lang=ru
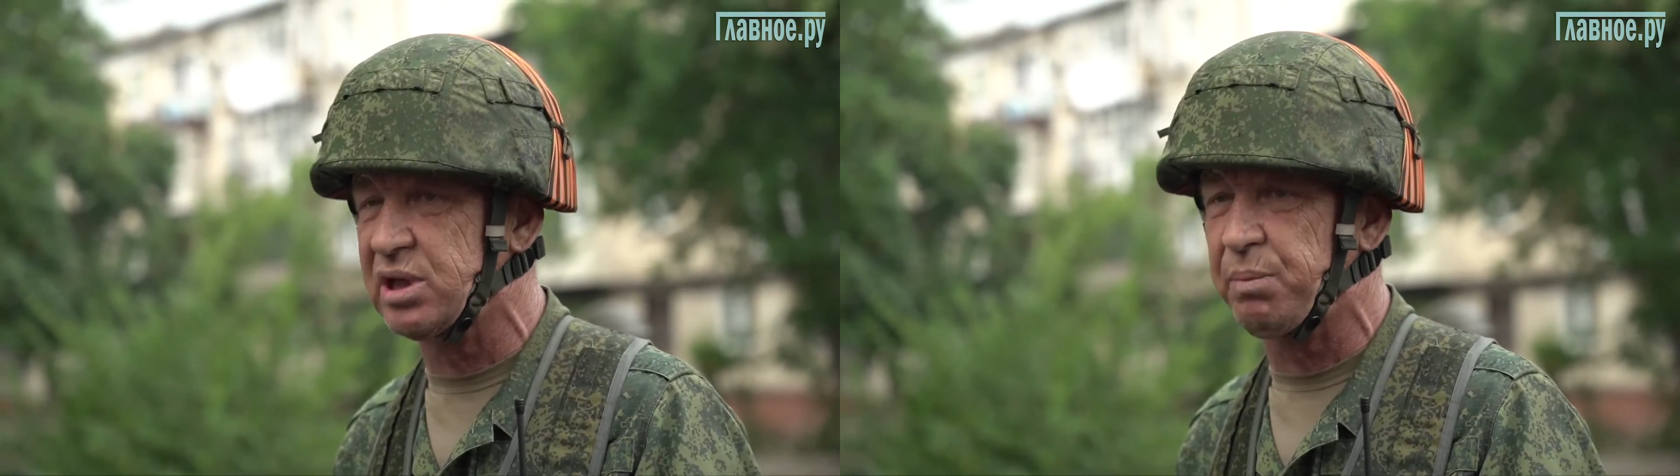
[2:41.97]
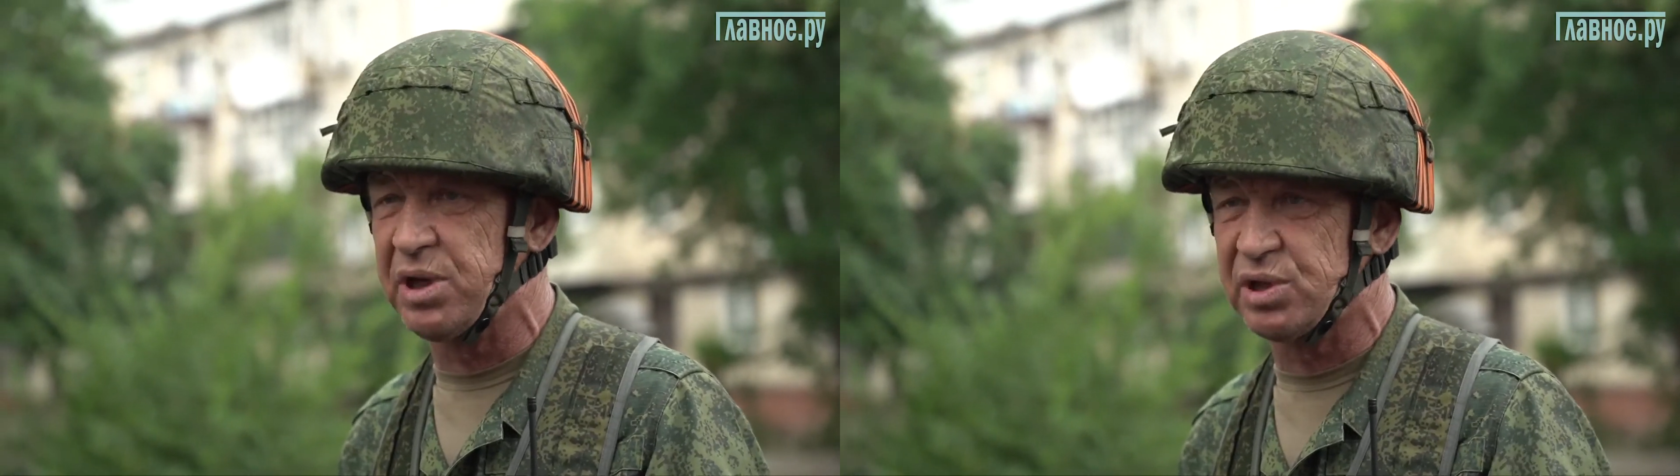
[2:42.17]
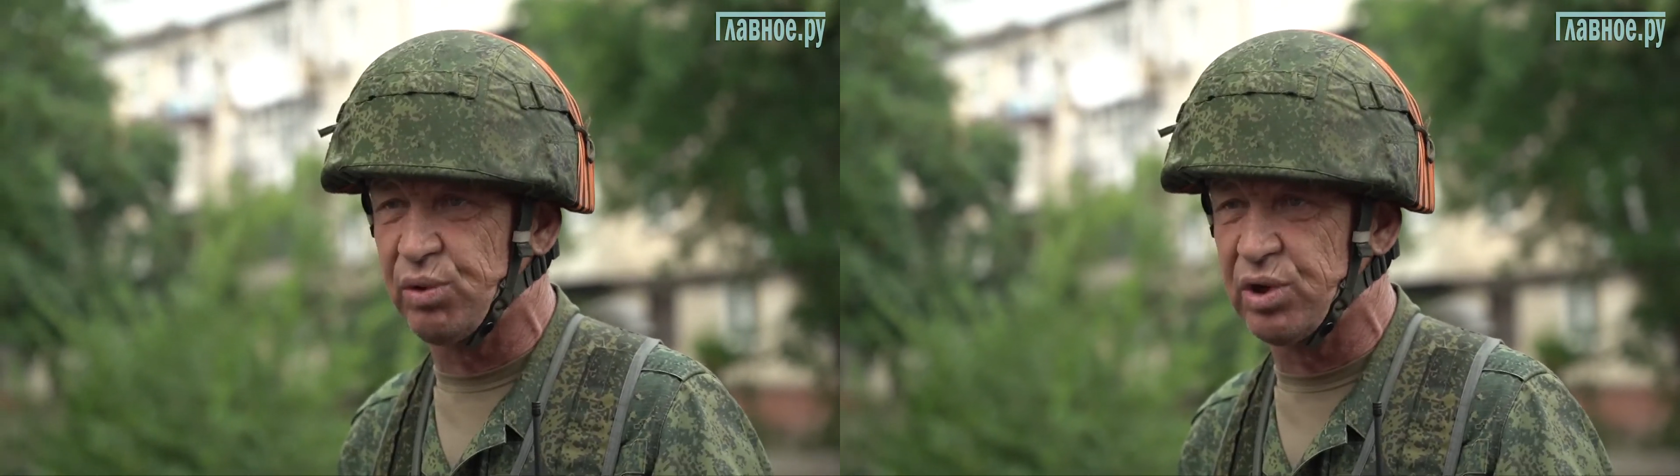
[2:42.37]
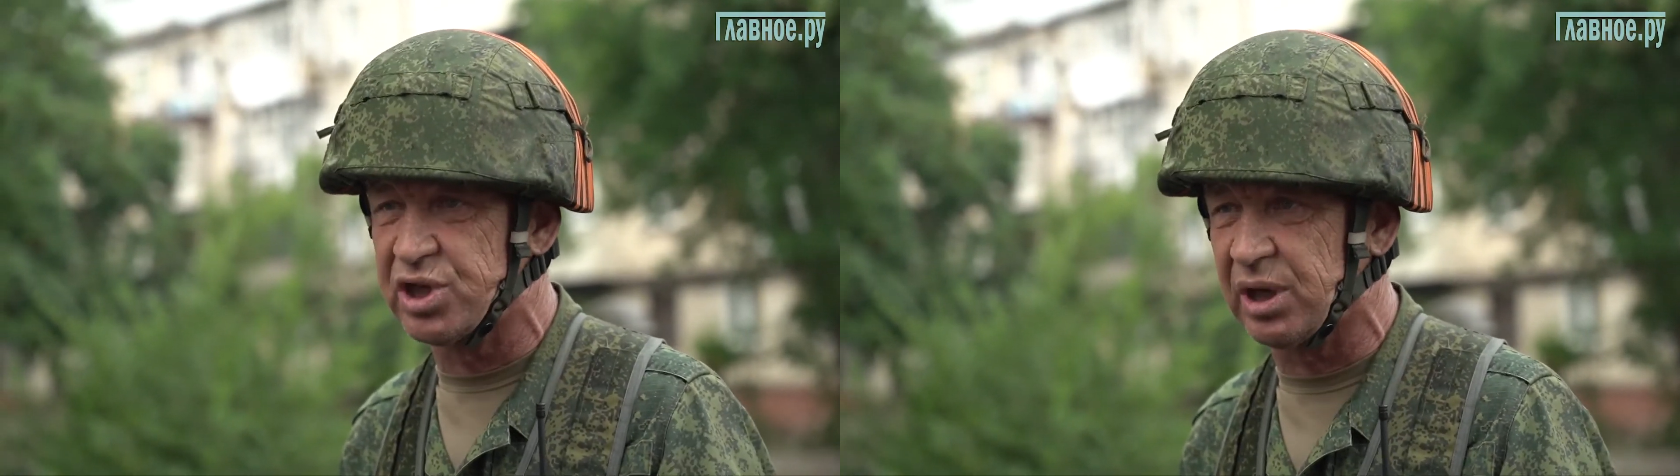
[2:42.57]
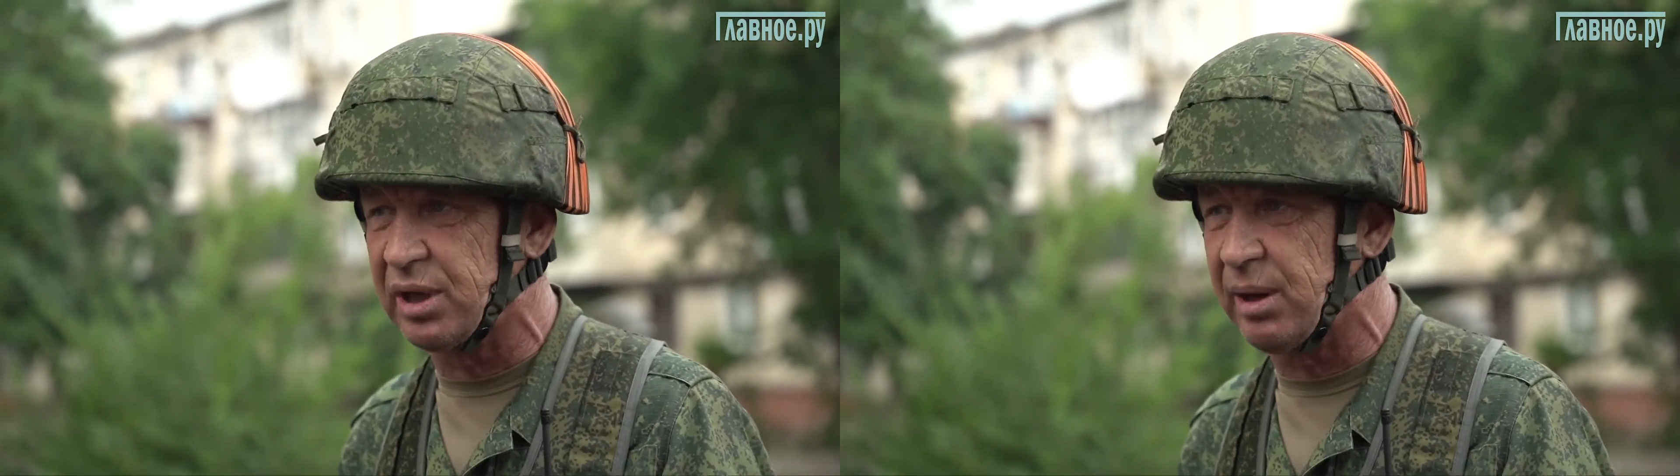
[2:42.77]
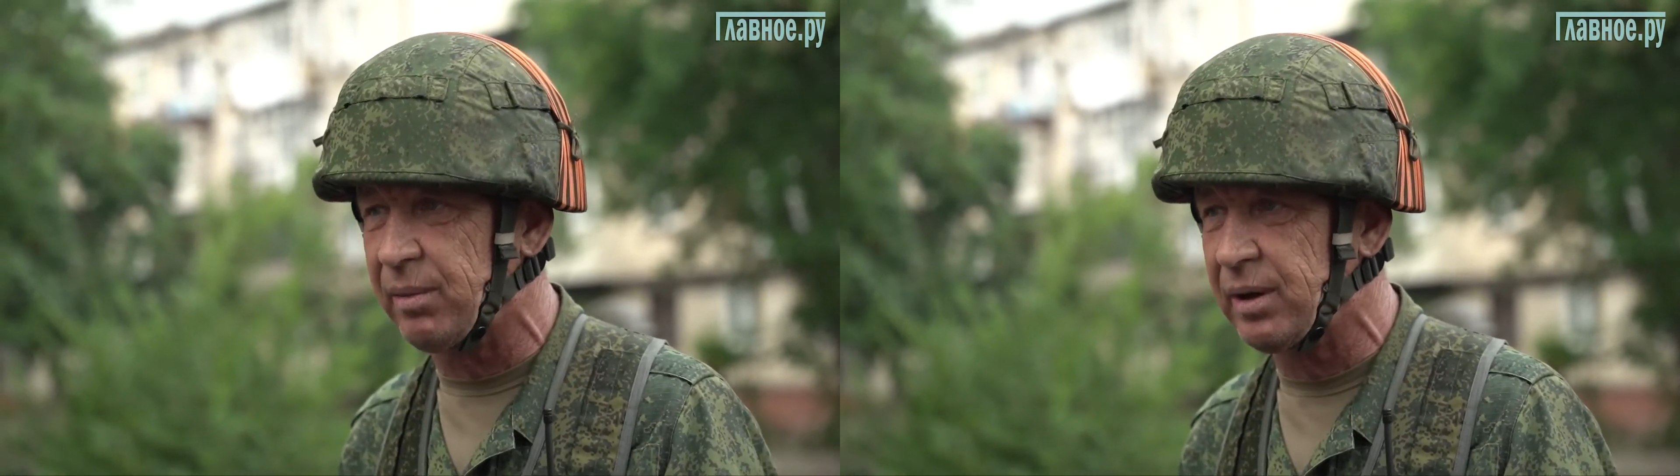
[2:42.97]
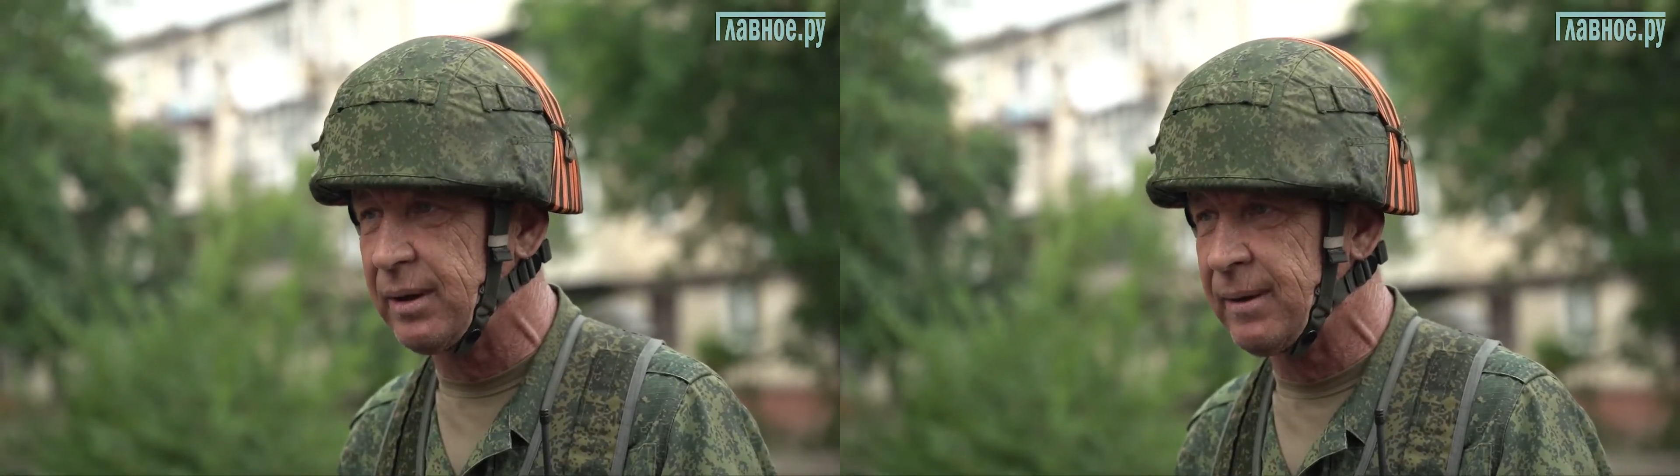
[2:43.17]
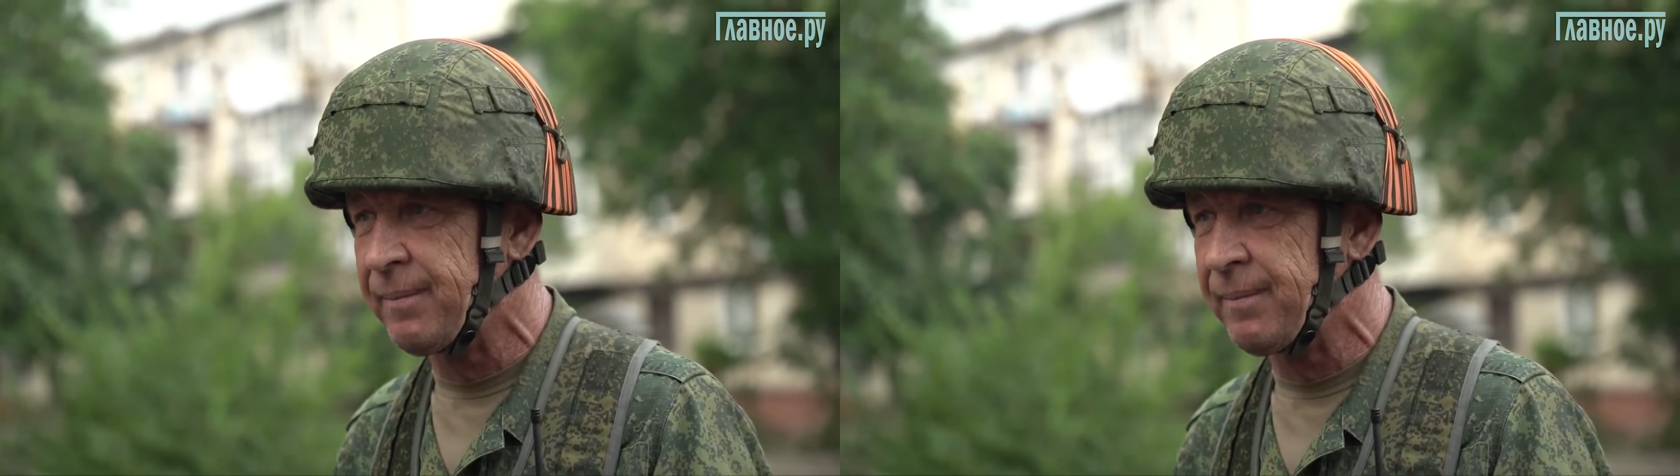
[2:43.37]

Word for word: записываются к нам.